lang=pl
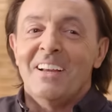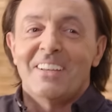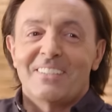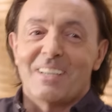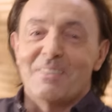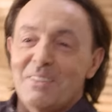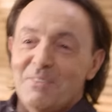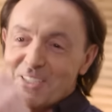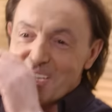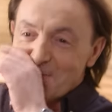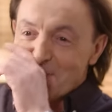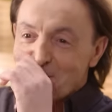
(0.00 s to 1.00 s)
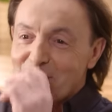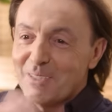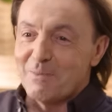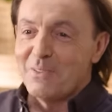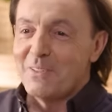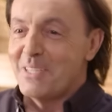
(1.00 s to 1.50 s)
Sam nie wiedziałem, co
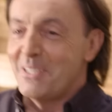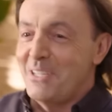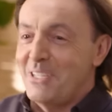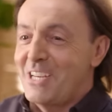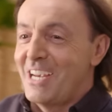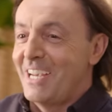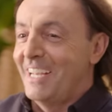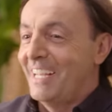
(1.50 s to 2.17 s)
mogę powiedzieć.